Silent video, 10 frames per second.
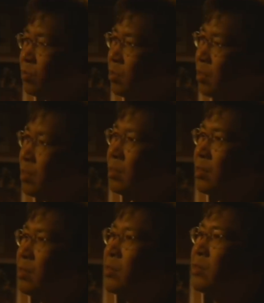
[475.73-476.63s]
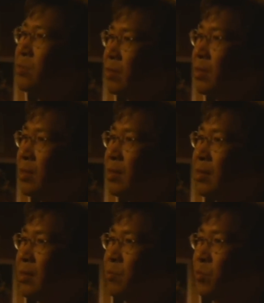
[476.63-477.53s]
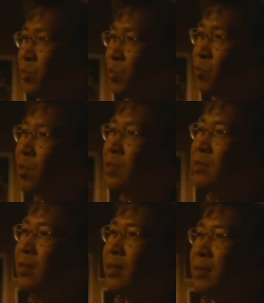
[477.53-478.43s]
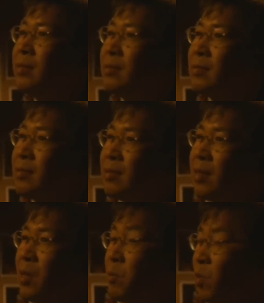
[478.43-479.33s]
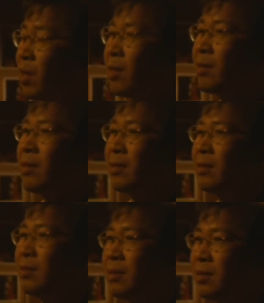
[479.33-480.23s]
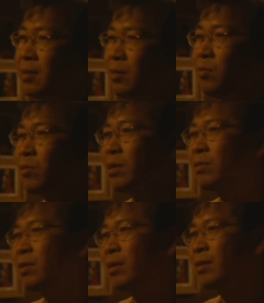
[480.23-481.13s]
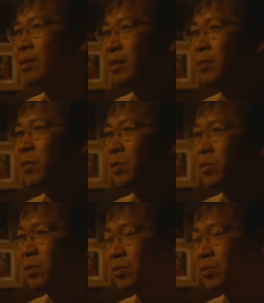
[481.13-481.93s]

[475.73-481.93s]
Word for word: いやり方ですよね文章化しない絵も描かない音楽だけでイマジネーショ